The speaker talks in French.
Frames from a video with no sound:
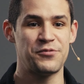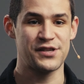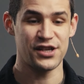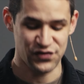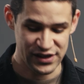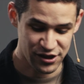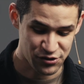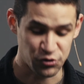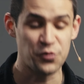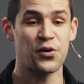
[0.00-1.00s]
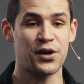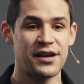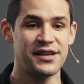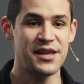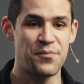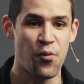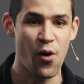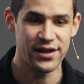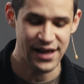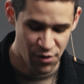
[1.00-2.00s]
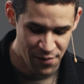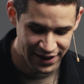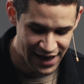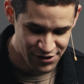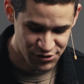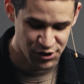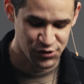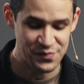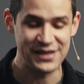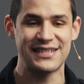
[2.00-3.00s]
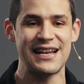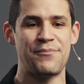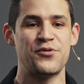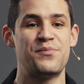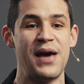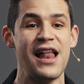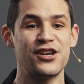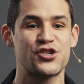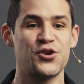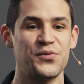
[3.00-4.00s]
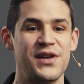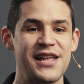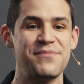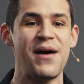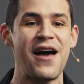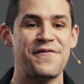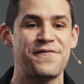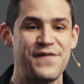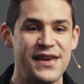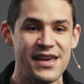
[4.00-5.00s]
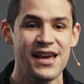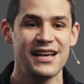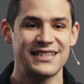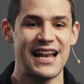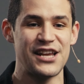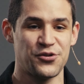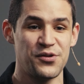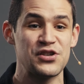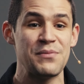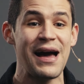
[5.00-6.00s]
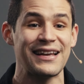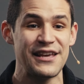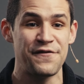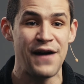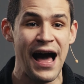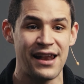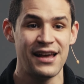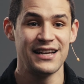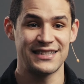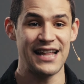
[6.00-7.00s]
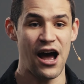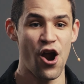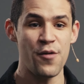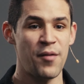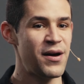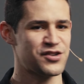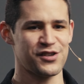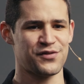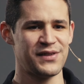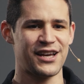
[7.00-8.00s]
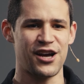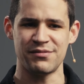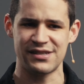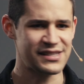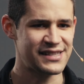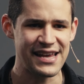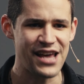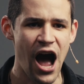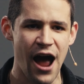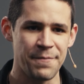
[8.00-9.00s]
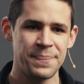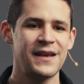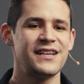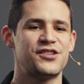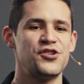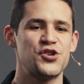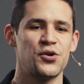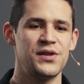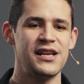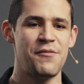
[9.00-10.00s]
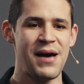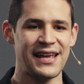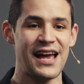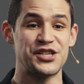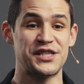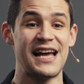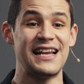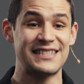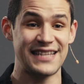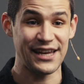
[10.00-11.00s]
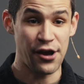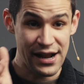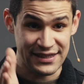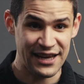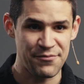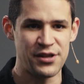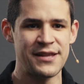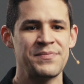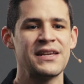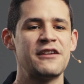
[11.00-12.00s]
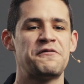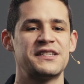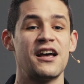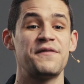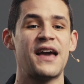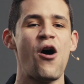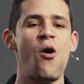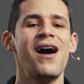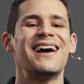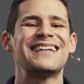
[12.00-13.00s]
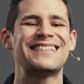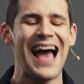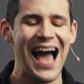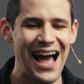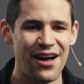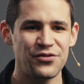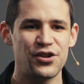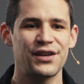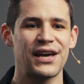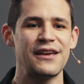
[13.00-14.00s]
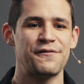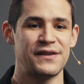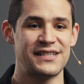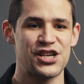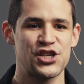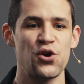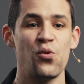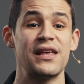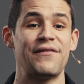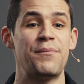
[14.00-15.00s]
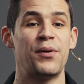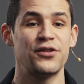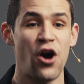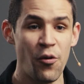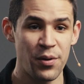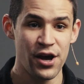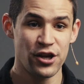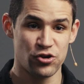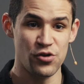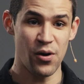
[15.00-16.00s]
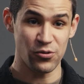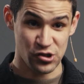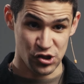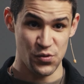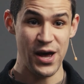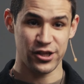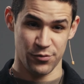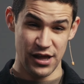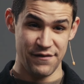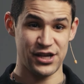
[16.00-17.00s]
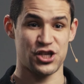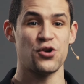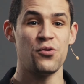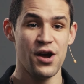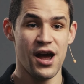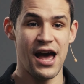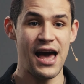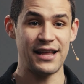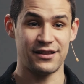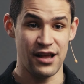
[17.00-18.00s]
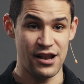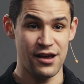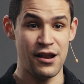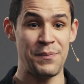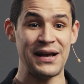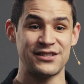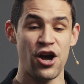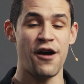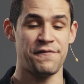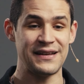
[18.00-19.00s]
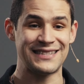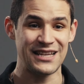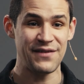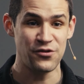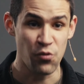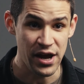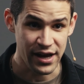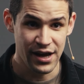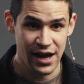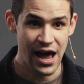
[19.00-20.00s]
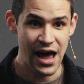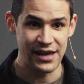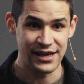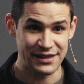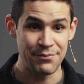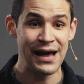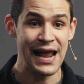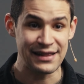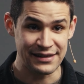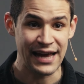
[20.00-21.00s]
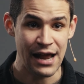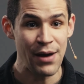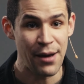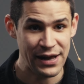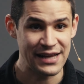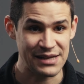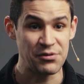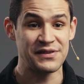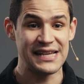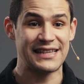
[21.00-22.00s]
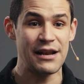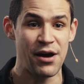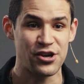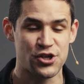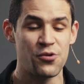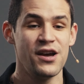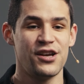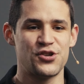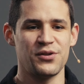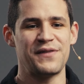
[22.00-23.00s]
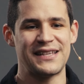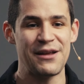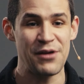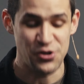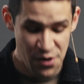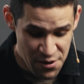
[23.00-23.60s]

Et puis ça, je fais ça surtout pour gagner des points dans mon mariage aujourd'hui, mais c'est la plus belle journée de ma vie. C'est la journée où j'ai marié Val. C'est dans un moment, je vais me souvenir comme si c'était hier. C'était une journée, le mariage était à l'extérieur, la cérémonie. Il faisait environ 40 degrés, il faisait chaud, il n'y avait pas d'ombre, tout le monde suait, tout le monde avait chaud. Euh, le, pasteur a failli s'évanouir. Euh, il était malade, littéralement. Après la cérémonie, il faisait tellement chaud, la journée faisait tellement chaud.